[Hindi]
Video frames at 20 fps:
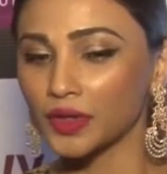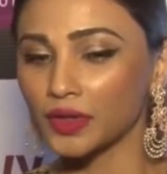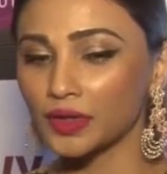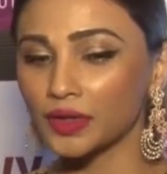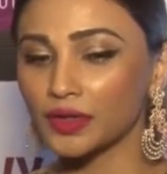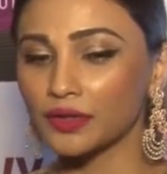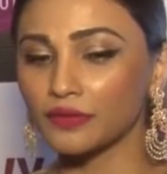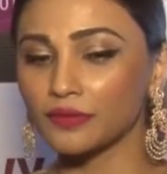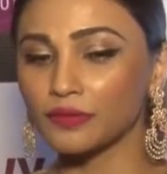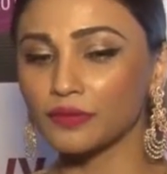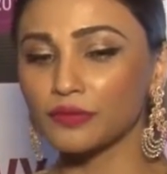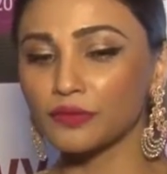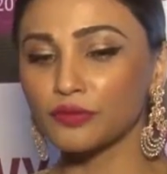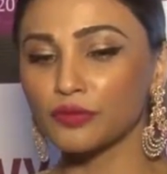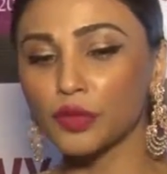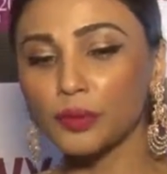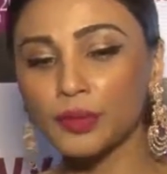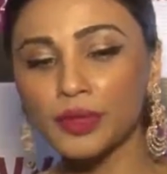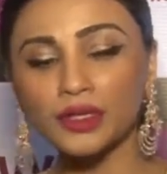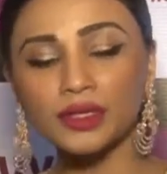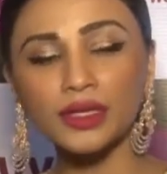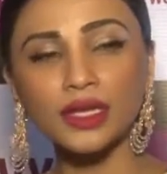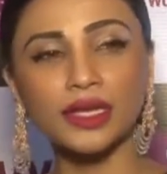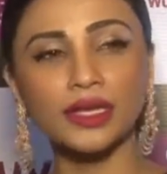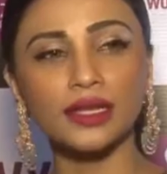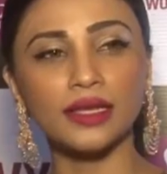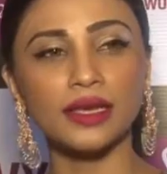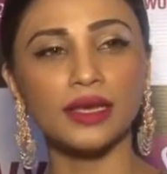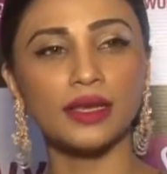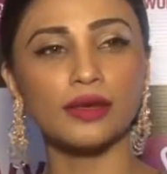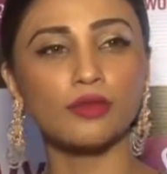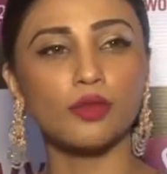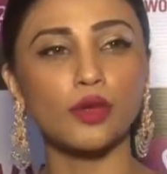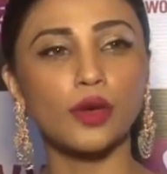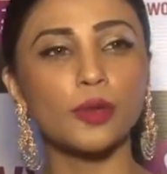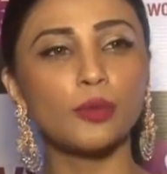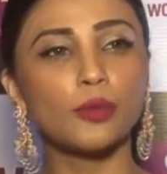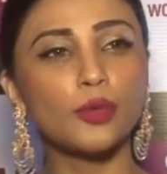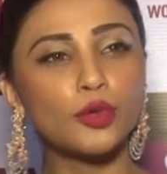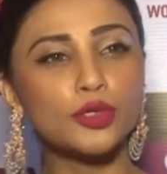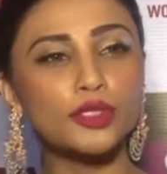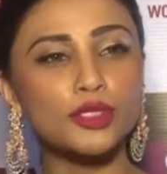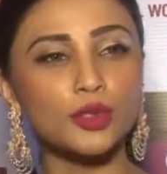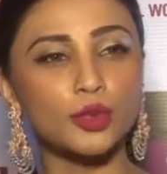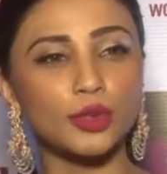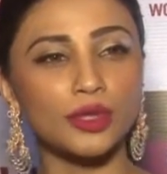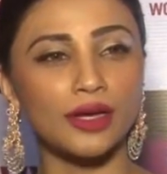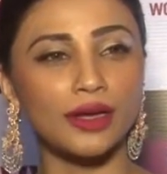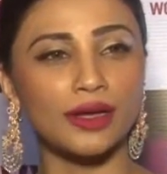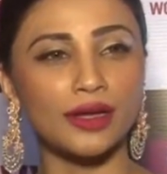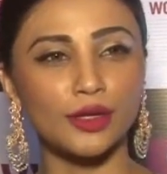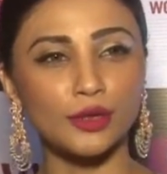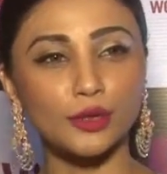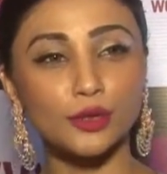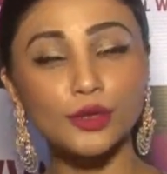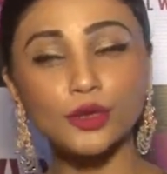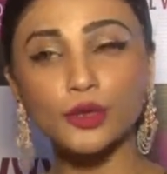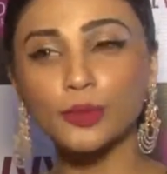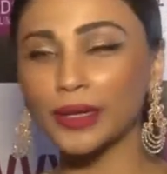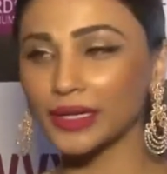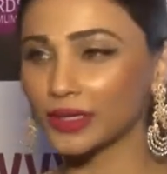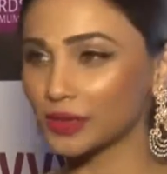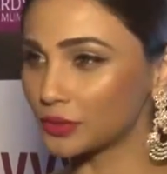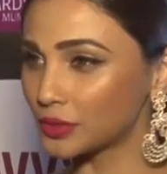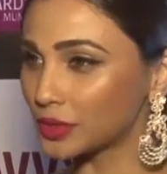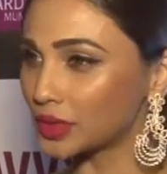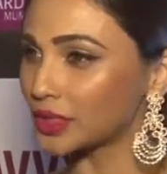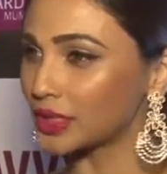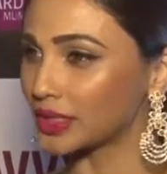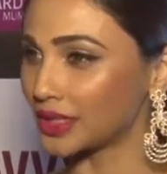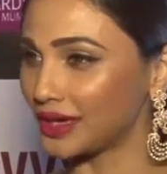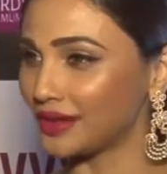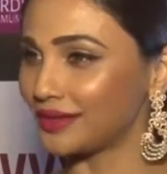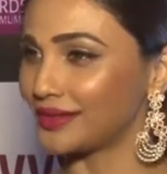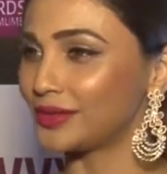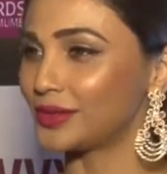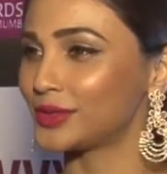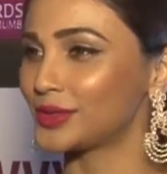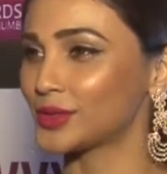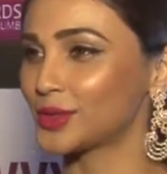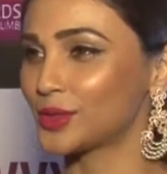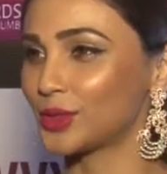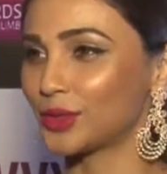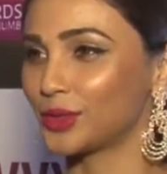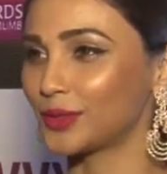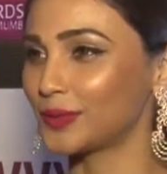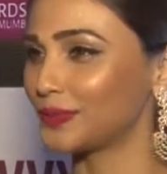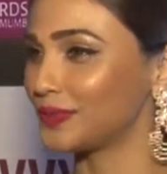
एक वुमेन के लिए एक वो एक बूस्ट होता है टू डू बेटर वर्क अहेड सो